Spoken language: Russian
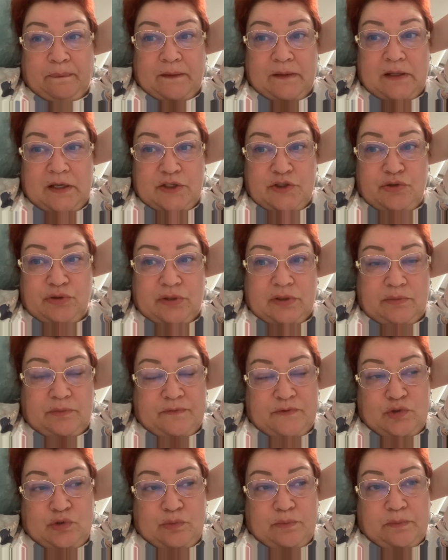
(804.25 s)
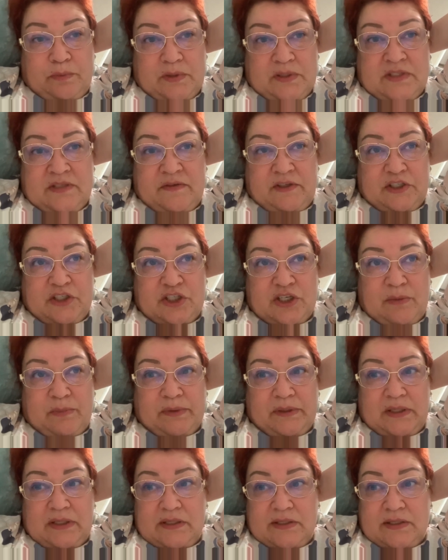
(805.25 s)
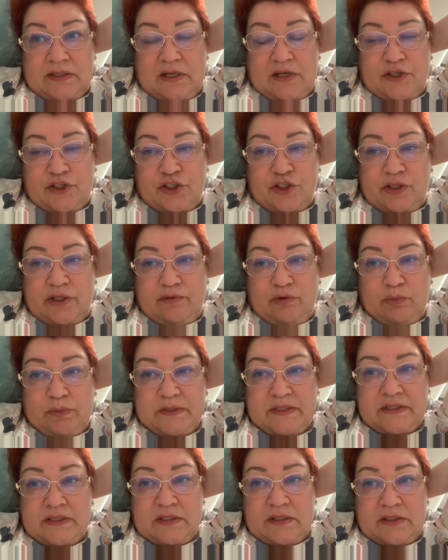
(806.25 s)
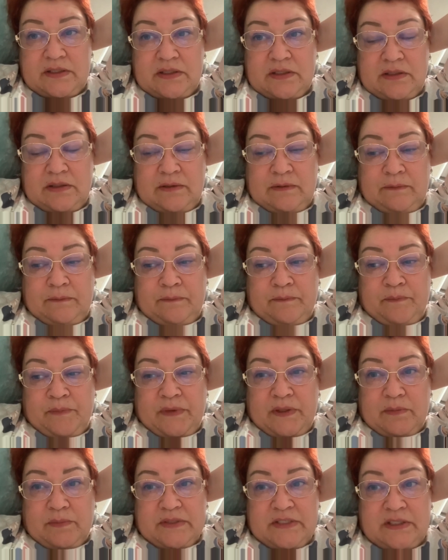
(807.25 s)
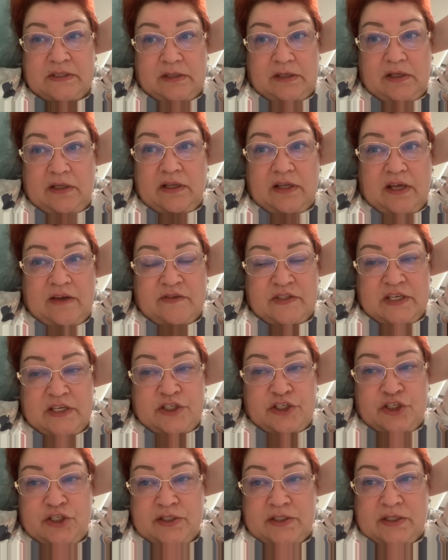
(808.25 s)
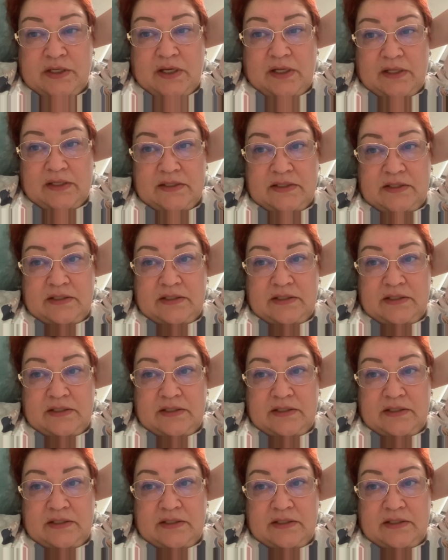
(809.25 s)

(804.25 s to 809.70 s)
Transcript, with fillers: Я что-то все, расцветочка понравилась, я решила его постелить. Постелила я вся исчесалась.